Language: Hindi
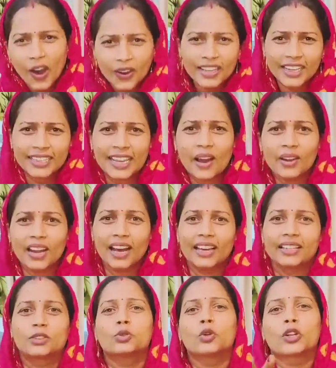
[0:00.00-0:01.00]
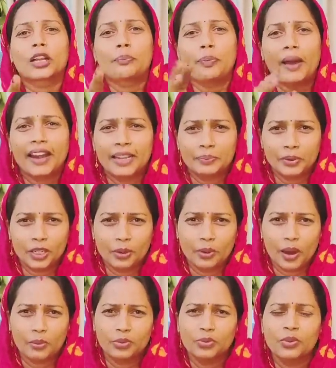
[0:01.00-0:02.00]
और गिरियाओ ना दो लोटा पानी पी लो
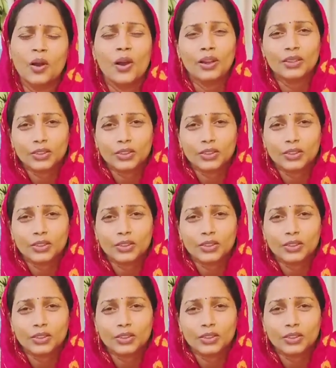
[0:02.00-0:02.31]
बाबू